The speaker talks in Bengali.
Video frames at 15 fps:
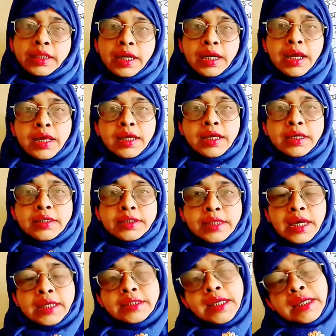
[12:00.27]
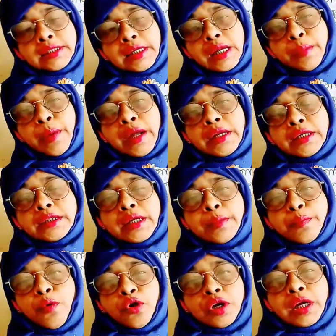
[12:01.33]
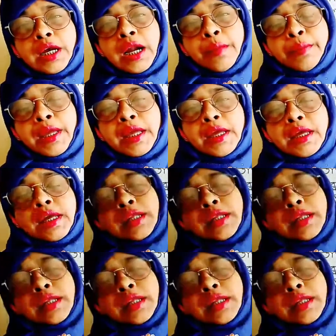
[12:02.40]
তারা যায় যাদের বাড়ি সেই পল্লী গ্রামে